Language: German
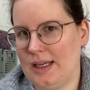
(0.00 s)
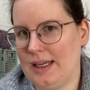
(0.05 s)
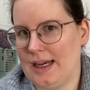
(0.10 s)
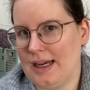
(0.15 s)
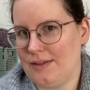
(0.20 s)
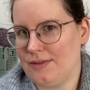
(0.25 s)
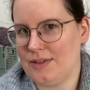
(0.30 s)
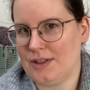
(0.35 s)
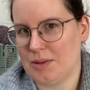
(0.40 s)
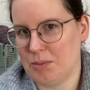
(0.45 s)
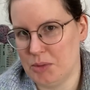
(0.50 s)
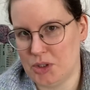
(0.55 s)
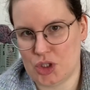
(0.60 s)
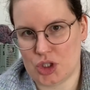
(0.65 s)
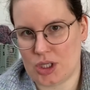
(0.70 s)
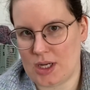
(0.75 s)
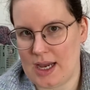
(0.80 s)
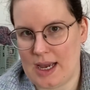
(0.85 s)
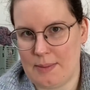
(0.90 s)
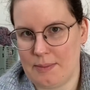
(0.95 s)
einfach
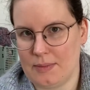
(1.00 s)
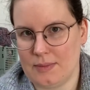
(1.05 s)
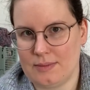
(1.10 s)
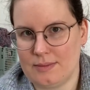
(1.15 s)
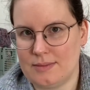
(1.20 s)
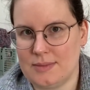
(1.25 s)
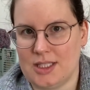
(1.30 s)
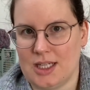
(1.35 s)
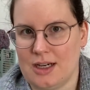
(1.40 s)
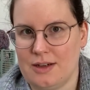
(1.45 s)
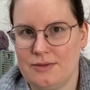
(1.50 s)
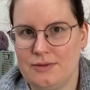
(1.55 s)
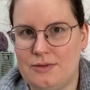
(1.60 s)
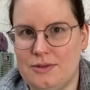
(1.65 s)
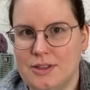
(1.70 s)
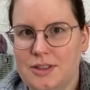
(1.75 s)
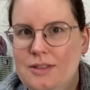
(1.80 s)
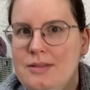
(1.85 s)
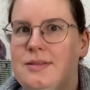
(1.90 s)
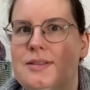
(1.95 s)
mitschreiben darf.
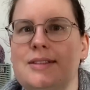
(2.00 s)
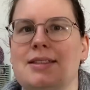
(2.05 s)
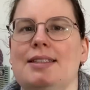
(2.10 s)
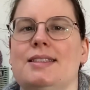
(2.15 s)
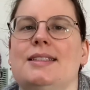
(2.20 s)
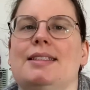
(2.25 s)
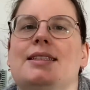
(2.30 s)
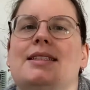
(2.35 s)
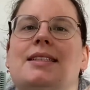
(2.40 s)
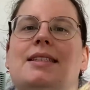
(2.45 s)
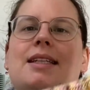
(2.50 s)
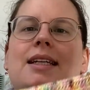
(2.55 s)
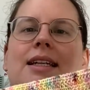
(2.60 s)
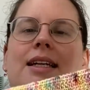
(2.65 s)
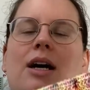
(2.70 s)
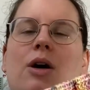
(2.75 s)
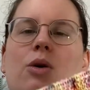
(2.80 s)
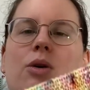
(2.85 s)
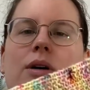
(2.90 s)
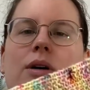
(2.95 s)
Ne? Genau,